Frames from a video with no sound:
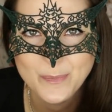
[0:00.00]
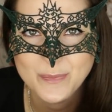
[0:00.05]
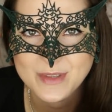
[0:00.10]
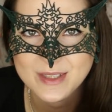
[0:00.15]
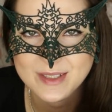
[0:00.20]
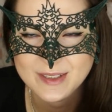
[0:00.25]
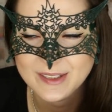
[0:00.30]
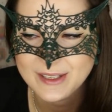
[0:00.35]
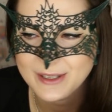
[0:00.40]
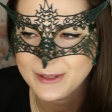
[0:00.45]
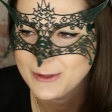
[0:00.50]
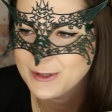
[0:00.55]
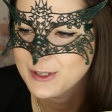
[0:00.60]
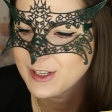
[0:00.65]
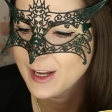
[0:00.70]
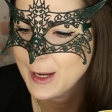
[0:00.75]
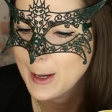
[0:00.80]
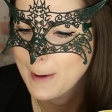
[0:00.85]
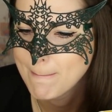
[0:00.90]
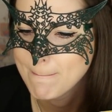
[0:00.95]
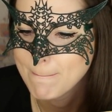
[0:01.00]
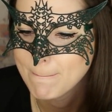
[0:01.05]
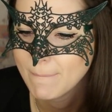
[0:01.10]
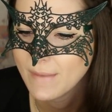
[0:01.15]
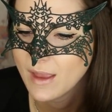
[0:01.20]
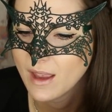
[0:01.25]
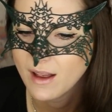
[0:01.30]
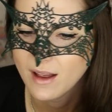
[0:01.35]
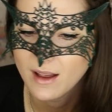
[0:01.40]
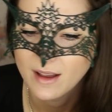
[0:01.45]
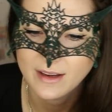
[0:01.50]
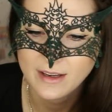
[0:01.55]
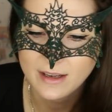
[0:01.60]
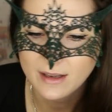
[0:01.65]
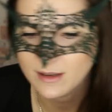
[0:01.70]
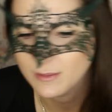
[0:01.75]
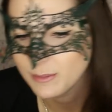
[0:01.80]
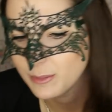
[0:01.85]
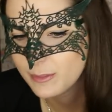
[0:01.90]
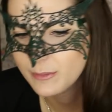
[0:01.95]
за картошкой,
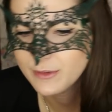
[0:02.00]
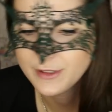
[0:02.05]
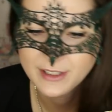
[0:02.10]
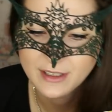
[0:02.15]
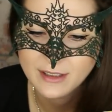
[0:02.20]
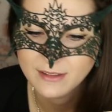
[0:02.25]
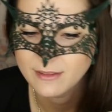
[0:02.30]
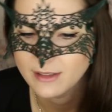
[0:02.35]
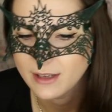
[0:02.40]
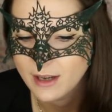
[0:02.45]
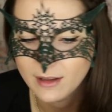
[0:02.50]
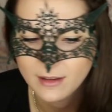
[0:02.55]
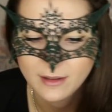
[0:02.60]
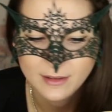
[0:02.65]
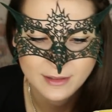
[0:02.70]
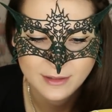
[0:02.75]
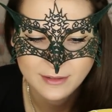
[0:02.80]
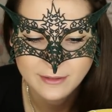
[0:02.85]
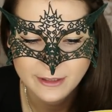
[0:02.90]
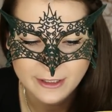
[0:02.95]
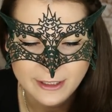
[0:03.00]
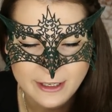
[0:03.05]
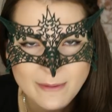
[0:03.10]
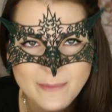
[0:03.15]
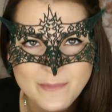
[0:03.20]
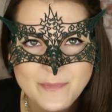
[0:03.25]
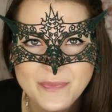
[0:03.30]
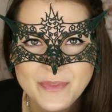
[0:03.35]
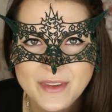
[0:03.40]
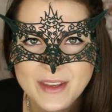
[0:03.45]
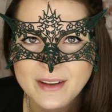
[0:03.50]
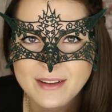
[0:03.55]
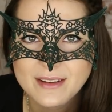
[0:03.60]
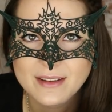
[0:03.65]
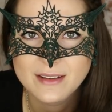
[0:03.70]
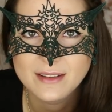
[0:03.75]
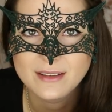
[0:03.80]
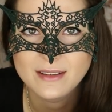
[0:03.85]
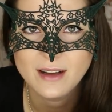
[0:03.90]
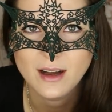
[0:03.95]
я доковыляла до двери,
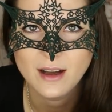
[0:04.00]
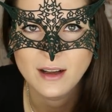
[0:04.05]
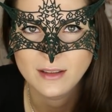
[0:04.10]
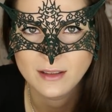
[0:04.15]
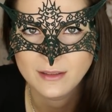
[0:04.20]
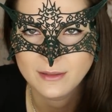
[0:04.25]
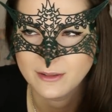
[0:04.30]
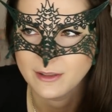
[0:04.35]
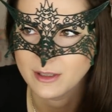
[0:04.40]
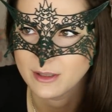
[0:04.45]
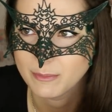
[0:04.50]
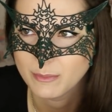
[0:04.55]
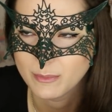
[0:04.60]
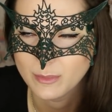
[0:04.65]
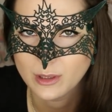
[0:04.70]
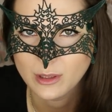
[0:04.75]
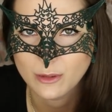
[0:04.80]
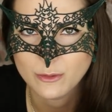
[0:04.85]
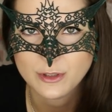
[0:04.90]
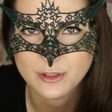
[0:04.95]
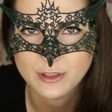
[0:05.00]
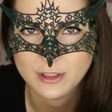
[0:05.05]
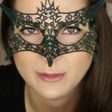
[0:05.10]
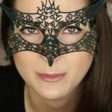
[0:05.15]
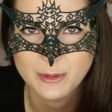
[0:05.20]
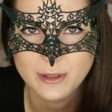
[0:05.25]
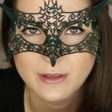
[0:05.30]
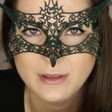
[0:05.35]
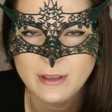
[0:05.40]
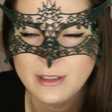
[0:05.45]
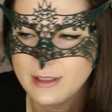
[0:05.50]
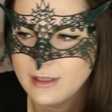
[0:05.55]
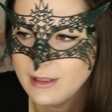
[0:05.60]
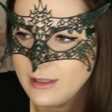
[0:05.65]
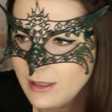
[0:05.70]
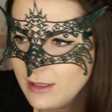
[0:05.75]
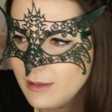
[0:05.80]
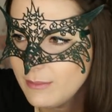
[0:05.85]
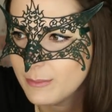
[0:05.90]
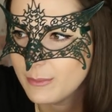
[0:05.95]
а дверь была уже так прикрыта,
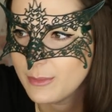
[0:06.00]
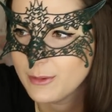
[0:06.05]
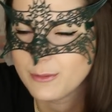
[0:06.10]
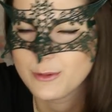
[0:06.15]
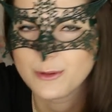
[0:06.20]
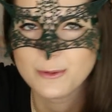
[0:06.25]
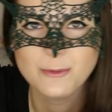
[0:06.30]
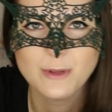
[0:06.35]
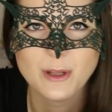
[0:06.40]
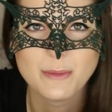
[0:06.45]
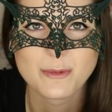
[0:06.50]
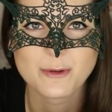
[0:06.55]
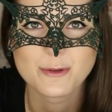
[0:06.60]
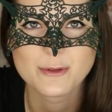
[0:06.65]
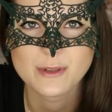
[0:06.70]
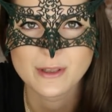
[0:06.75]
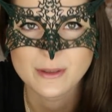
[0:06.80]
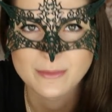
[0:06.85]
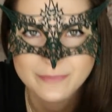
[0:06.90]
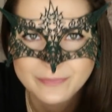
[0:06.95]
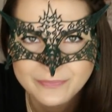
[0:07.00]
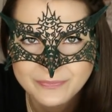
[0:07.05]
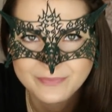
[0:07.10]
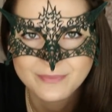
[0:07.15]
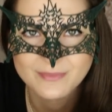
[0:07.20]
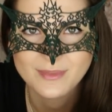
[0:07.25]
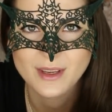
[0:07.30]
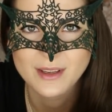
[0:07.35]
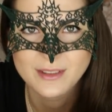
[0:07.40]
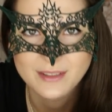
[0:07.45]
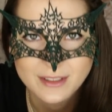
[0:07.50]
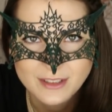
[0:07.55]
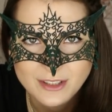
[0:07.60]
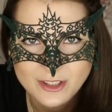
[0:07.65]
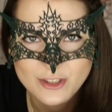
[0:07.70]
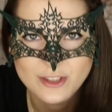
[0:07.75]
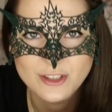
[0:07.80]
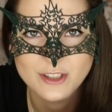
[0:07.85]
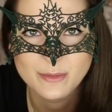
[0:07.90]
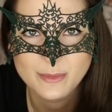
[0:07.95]
и повернула просто этот
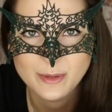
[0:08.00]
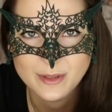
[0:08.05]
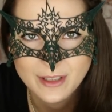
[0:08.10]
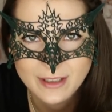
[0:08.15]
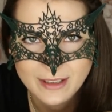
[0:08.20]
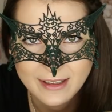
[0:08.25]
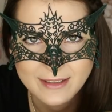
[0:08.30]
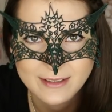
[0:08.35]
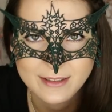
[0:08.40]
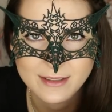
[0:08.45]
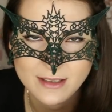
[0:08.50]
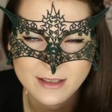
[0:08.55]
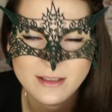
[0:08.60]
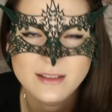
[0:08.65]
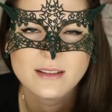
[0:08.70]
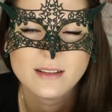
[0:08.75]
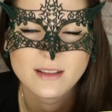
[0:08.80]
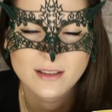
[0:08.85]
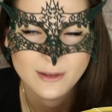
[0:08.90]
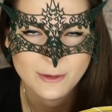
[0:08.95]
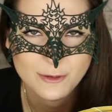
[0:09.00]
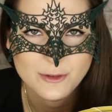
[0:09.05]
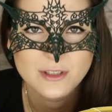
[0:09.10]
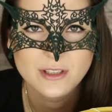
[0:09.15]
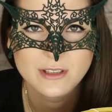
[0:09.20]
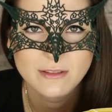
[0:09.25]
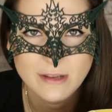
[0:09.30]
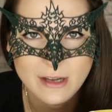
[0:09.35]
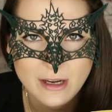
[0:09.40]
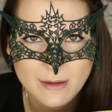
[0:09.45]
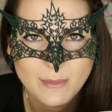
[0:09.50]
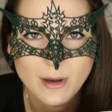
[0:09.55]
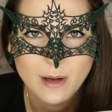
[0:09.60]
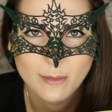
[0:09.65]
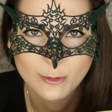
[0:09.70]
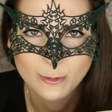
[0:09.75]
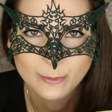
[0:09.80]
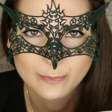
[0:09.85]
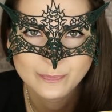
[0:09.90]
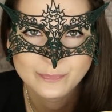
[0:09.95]
нижний шпингалетик. Закрыла, короче говоря,
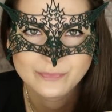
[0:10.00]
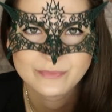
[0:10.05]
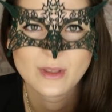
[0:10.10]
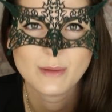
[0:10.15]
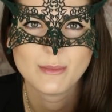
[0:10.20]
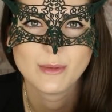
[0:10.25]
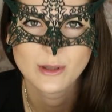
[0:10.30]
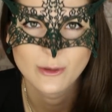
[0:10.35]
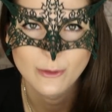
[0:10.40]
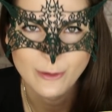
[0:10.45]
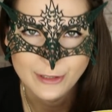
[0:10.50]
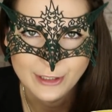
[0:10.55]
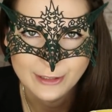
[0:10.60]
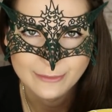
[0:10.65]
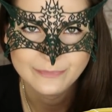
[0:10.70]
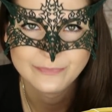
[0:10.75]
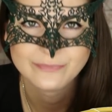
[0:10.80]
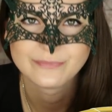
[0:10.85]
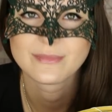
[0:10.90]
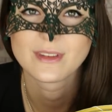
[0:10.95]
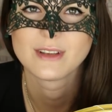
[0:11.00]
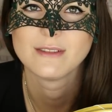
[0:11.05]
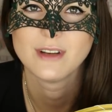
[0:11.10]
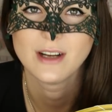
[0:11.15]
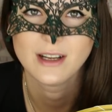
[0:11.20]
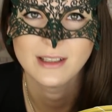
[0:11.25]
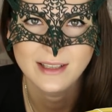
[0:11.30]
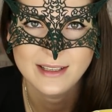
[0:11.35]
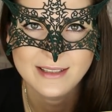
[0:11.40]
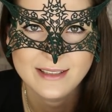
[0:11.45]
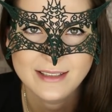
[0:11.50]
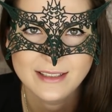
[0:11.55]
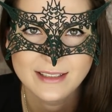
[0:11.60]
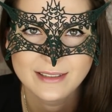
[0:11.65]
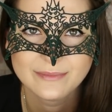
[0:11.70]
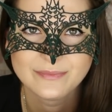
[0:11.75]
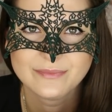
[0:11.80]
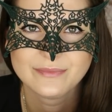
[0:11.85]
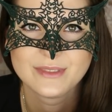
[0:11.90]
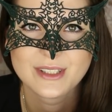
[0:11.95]
маму на балконе в
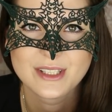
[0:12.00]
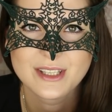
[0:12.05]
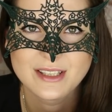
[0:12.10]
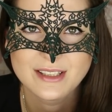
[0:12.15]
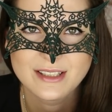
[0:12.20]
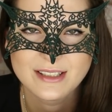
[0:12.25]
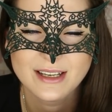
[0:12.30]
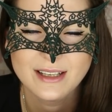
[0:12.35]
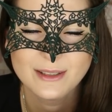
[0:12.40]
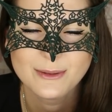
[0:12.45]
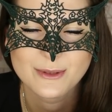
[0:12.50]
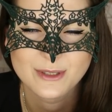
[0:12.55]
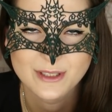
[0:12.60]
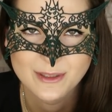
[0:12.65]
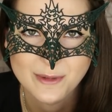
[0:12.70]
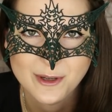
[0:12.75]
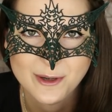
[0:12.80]
халатике, 10-градусный